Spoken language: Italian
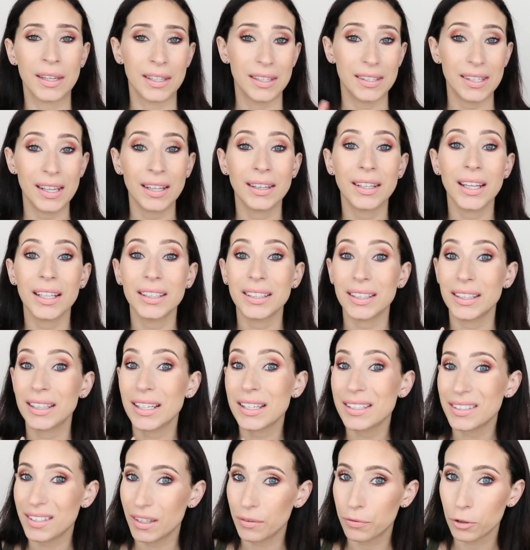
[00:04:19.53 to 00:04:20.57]
Se andate
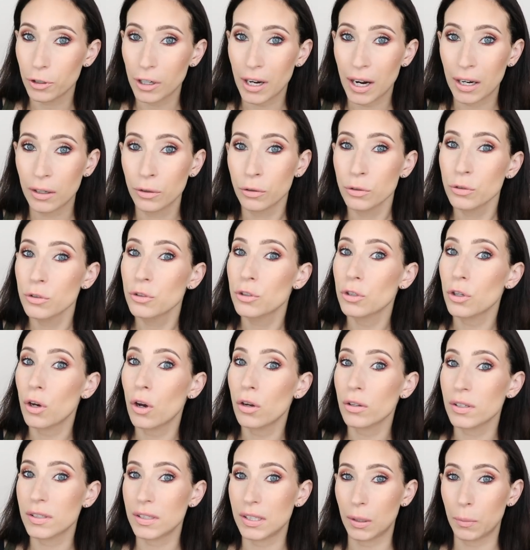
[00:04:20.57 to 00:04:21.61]
da Sephora, non
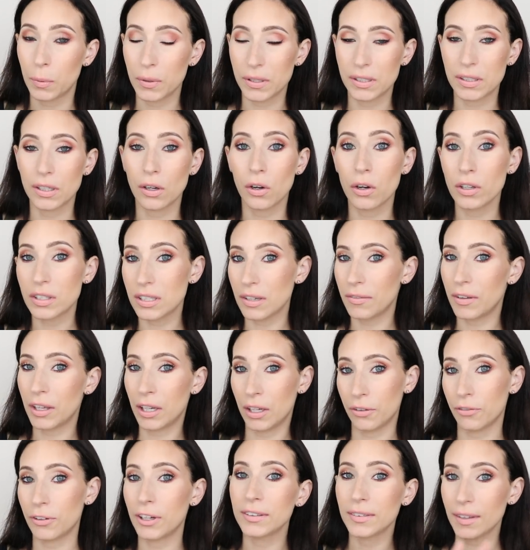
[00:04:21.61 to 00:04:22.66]
so se questa cosa
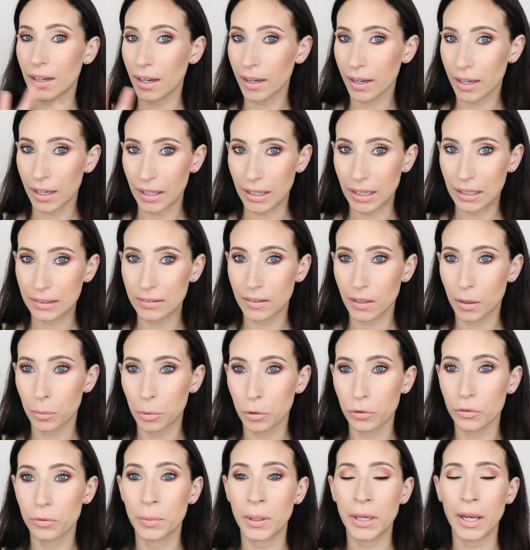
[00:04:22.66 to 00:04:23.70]
viene fatta anche in altre
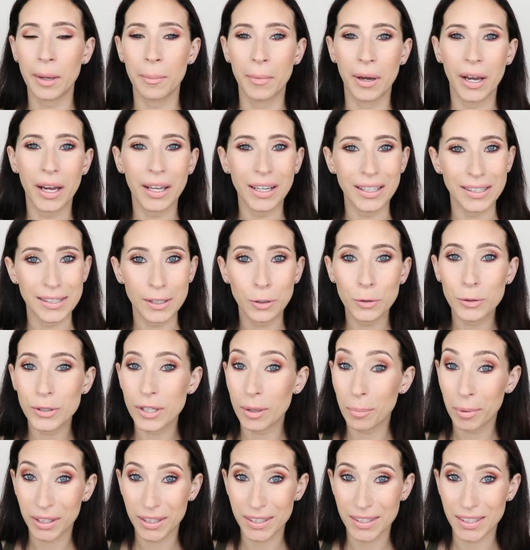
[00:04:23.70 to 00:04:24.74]
profumerie, magari se lo
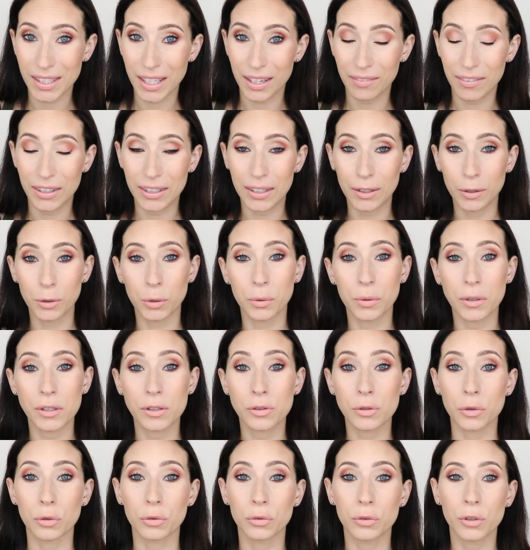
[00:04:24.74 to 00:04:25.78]
sapete scrivetelo qui
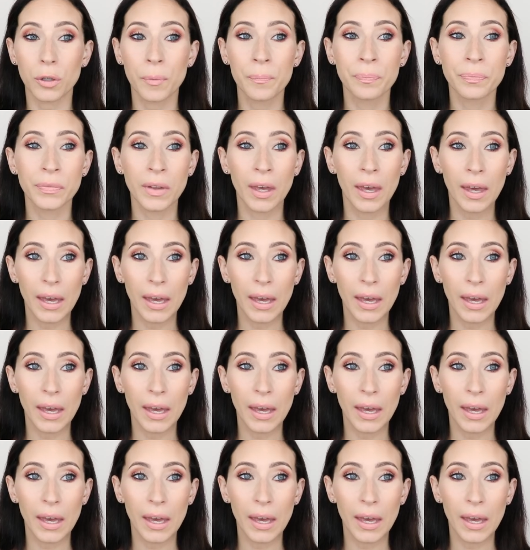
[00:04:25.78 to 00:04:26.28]
sotto